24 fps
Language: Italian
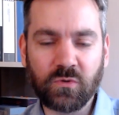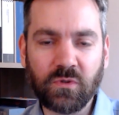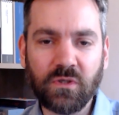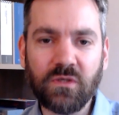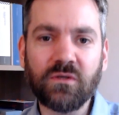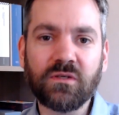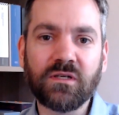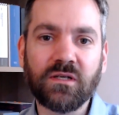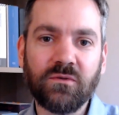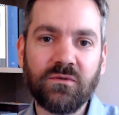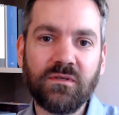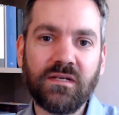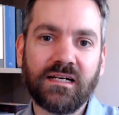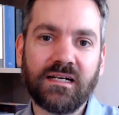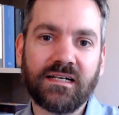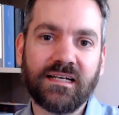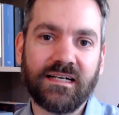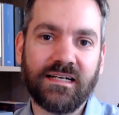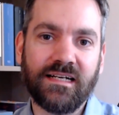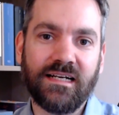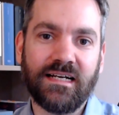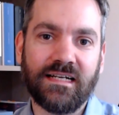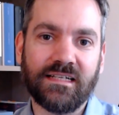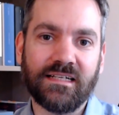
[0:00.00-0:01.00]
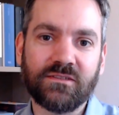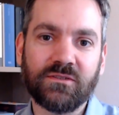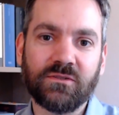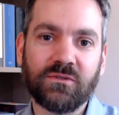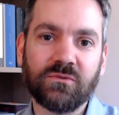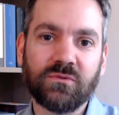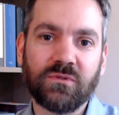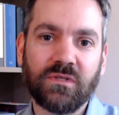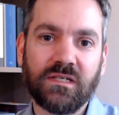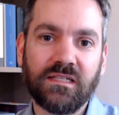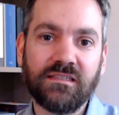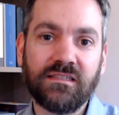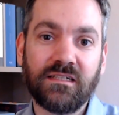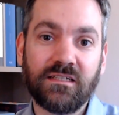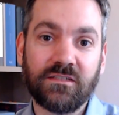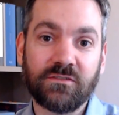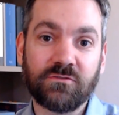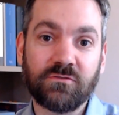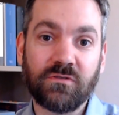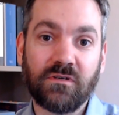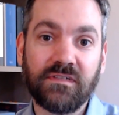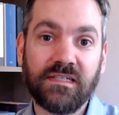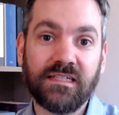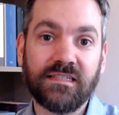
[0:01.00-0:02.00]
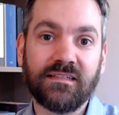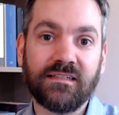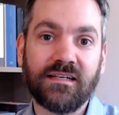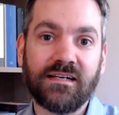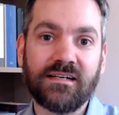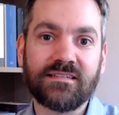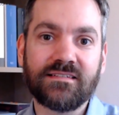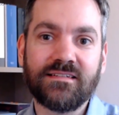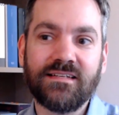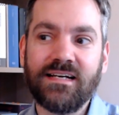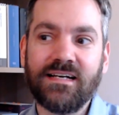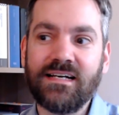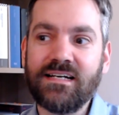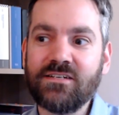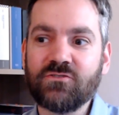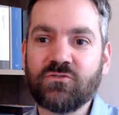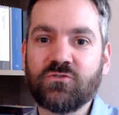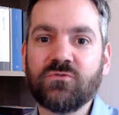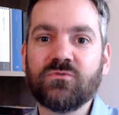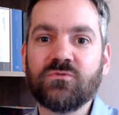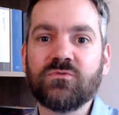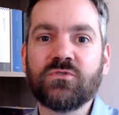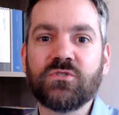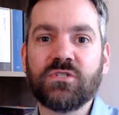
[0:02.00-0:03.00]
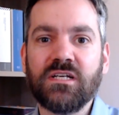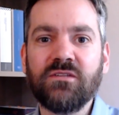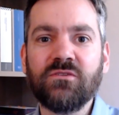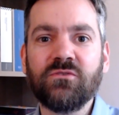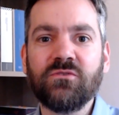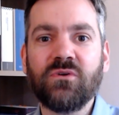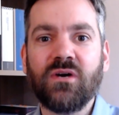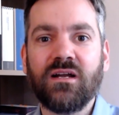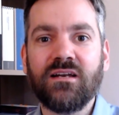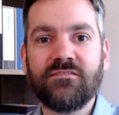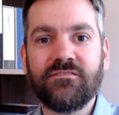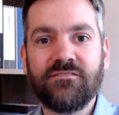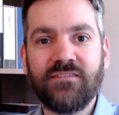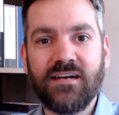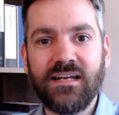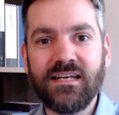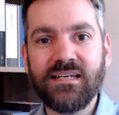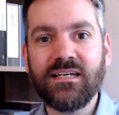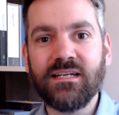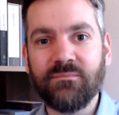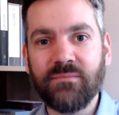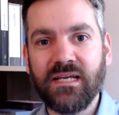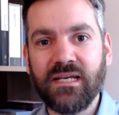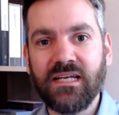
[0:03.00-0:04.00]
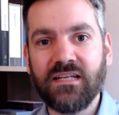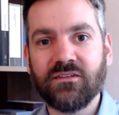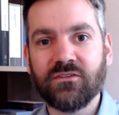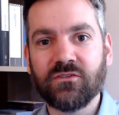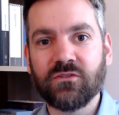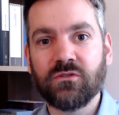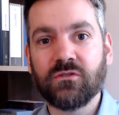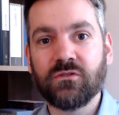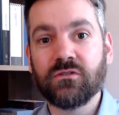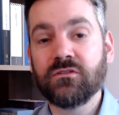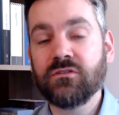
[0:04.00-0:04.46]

quello che lui ha creato durante la sua vita sta giungendo al fallimento,